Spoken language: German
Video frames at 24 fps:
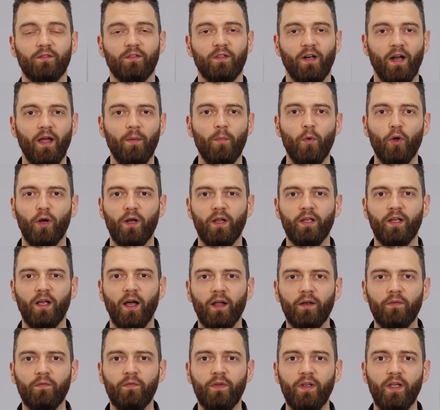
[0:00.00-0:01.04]
drei
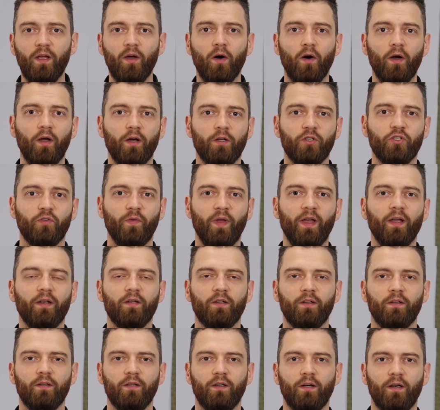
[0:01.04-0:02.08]
Möglichkeiten, wie ihr euer Schwert
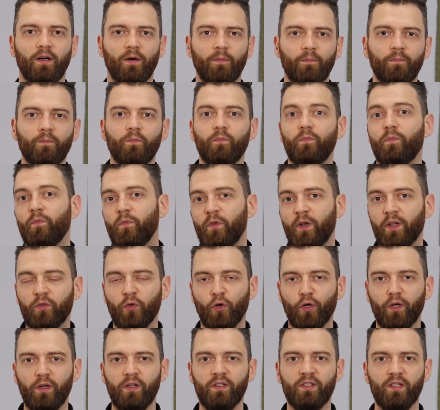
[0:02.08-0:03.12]
ähm, wieder
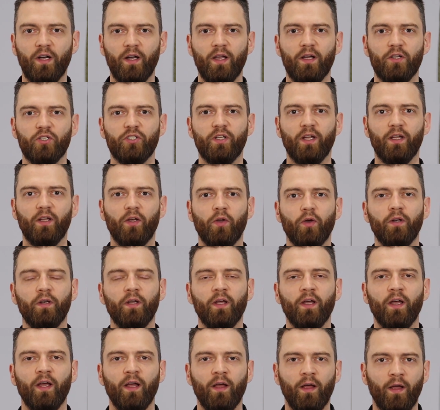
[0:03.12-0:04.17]
zurück in die Saya stecken könnt.
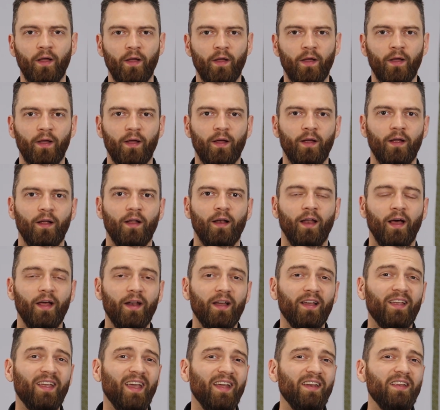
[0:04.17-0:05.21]

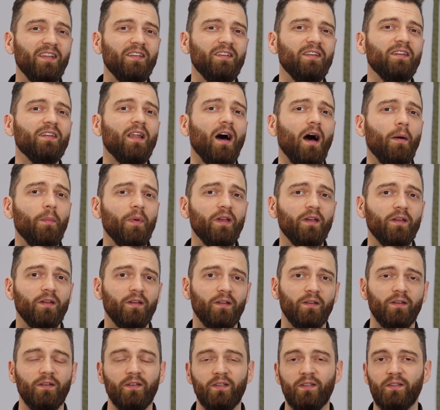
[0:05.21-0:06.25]
Leider kenne ich die
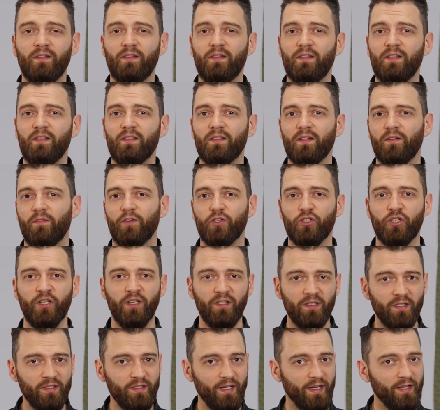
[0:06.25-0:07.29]
Namen dieser
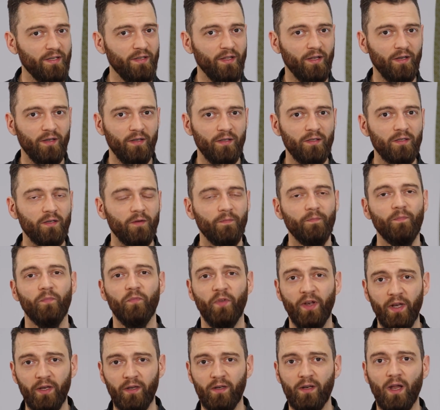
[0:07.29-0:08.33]
verschiedenen Techniken nicht.
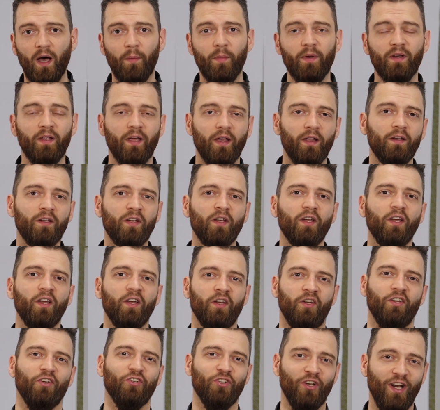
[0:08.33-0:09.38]
Wenn ihr die Namen kennt,
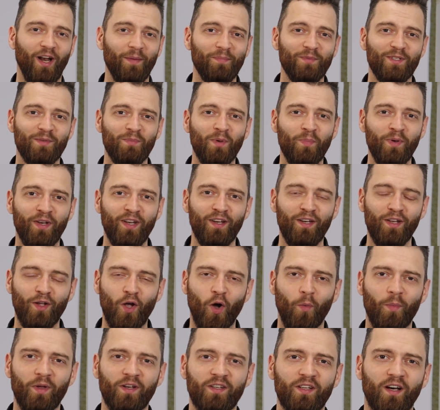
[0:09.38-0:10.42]
schreibt es mir bitte in die
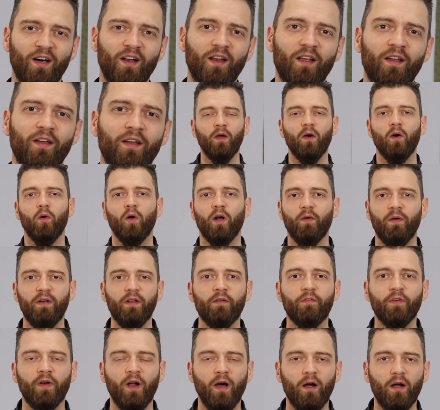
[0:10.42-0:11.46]
Kommentare. Oder wenn
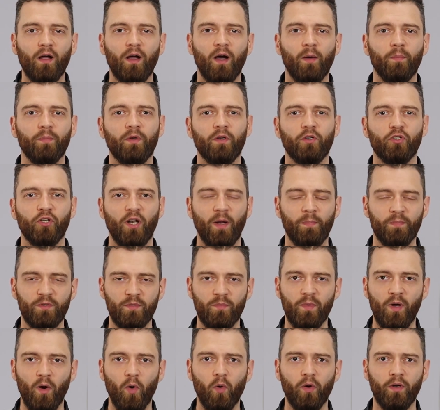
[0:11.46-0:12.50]
ihr Fragen habt, schreibt es
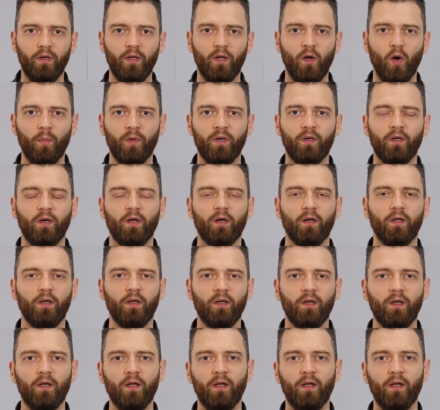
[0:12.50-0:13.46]
mir auch in die Kommentare.